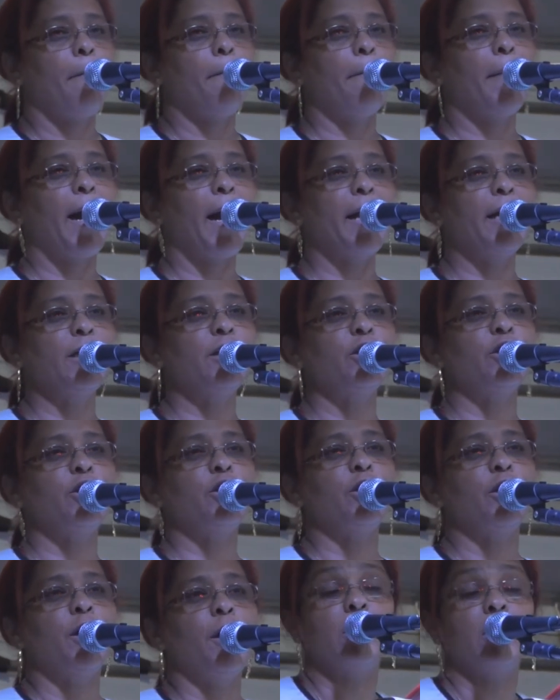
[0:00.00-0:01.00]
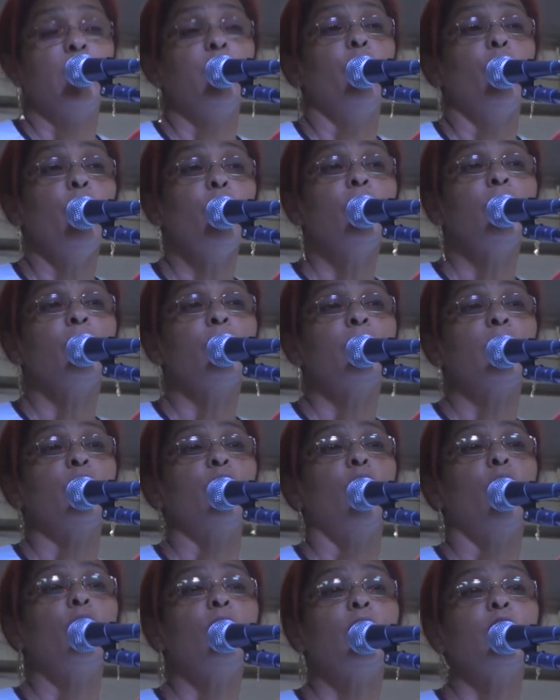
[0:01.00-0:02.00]
mas que
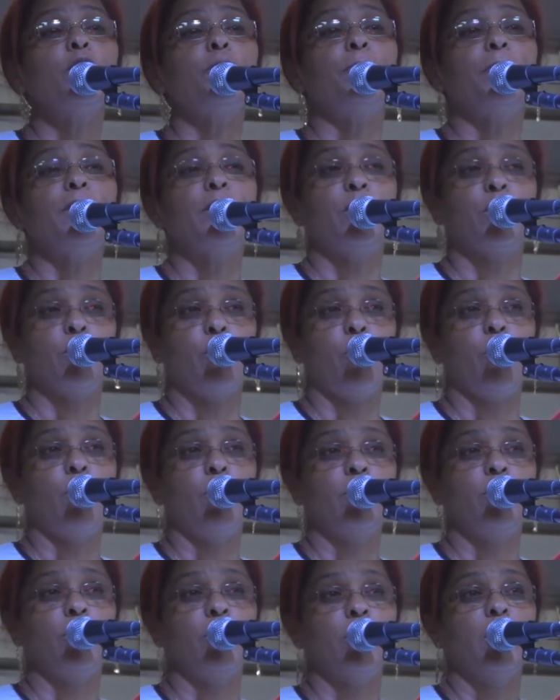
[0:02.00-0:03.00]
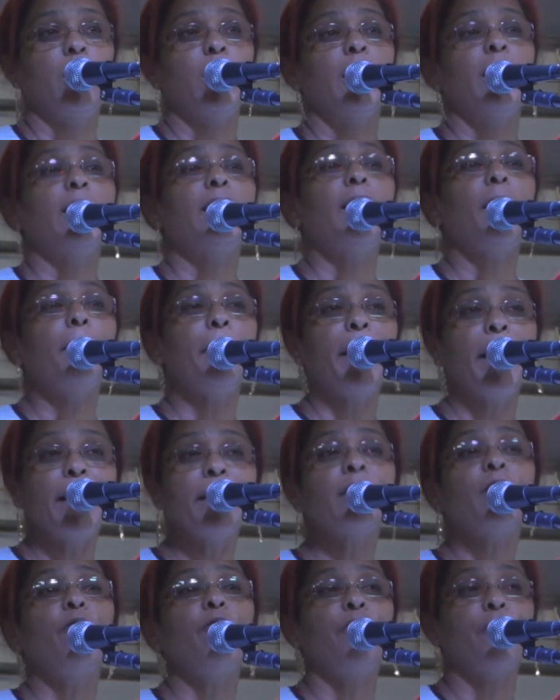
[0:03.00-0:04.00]
unam-se outras pessoas que
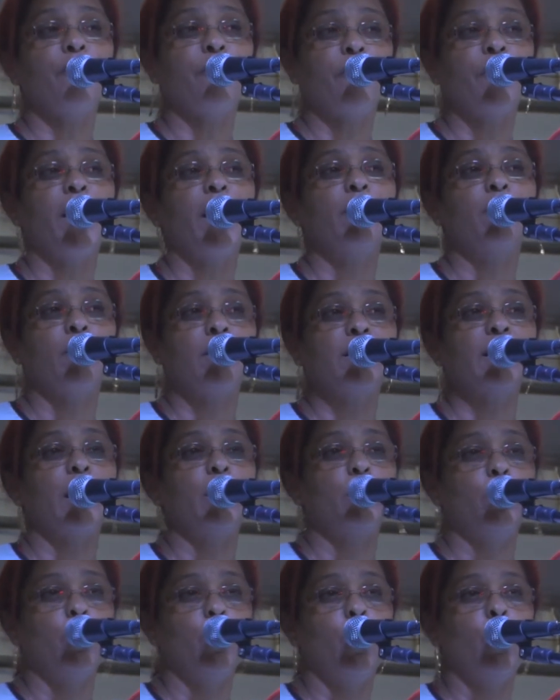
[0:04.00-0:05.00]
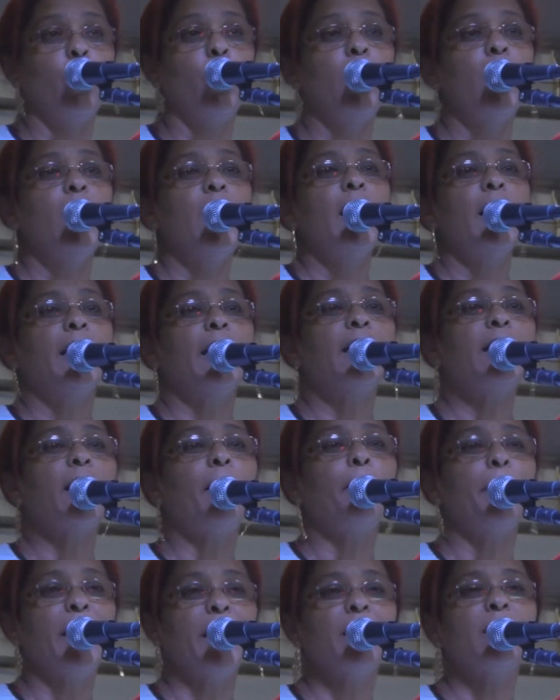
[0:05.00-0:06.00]
também estão vivendo essa dor, que
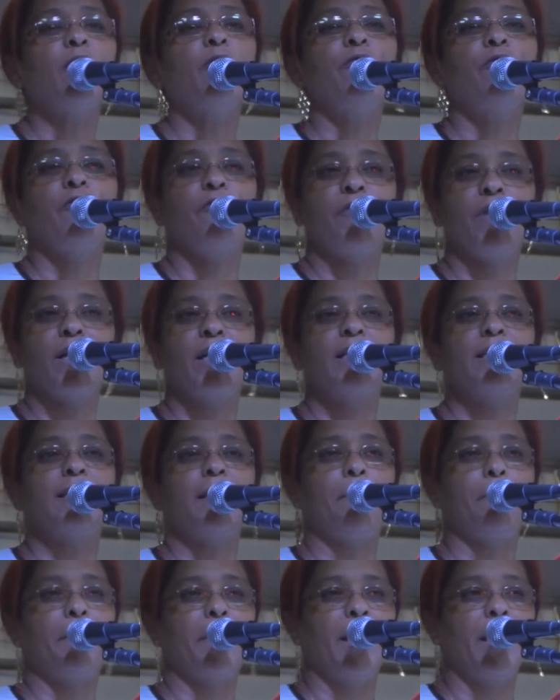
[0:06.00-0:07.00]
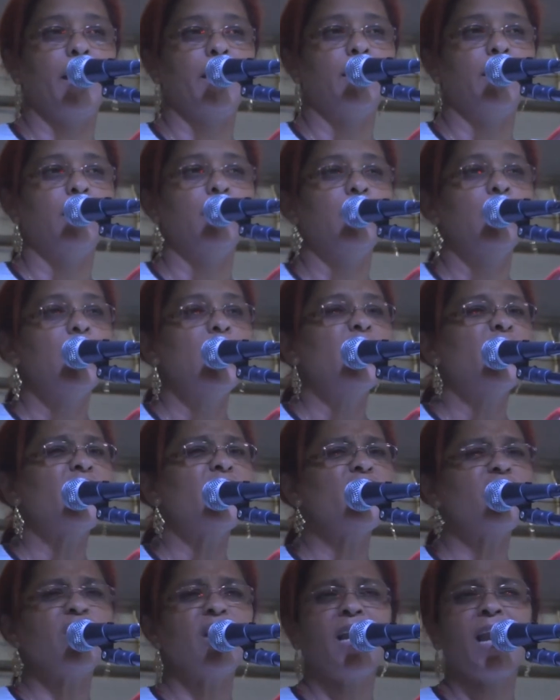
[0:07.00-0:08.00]
também estão vivendo essa perda,
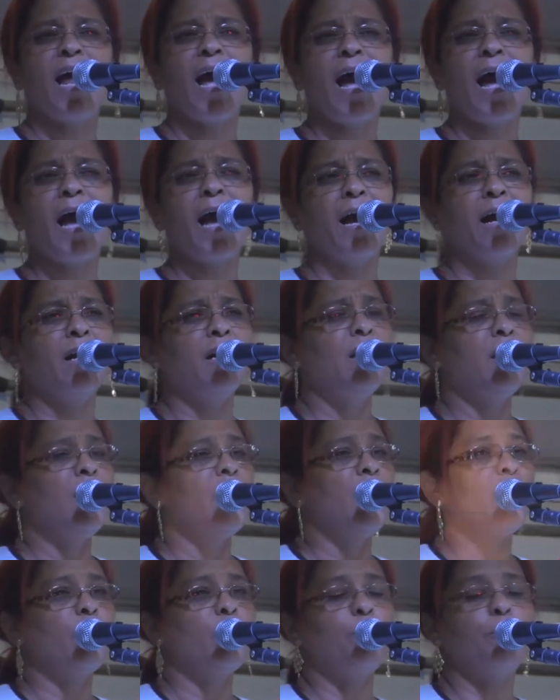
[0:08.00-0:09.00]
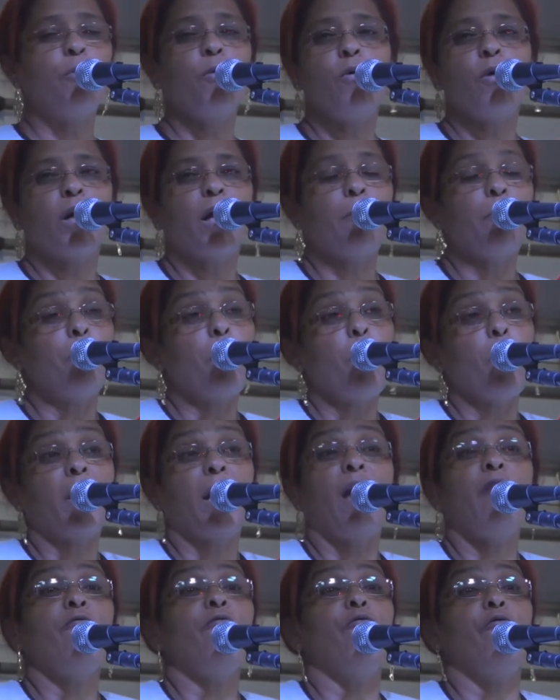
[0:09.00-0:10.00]
seja lá por, que,
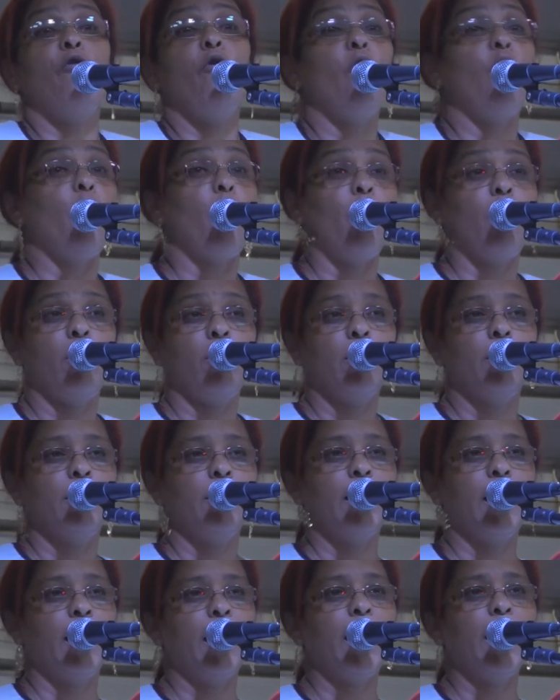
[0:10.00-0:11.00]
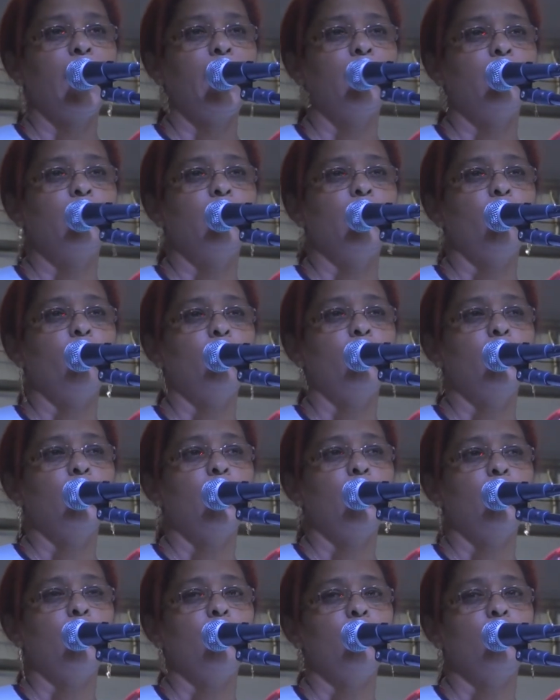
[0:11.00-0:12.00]
por quem for, né? Não,
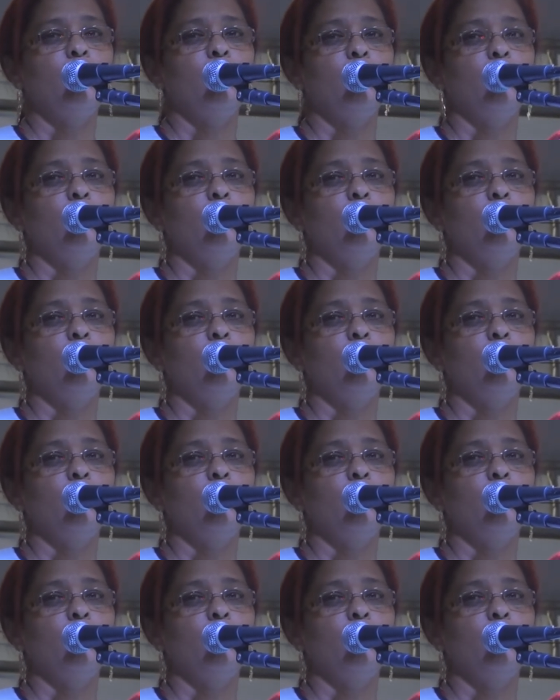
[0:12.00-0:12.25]
não,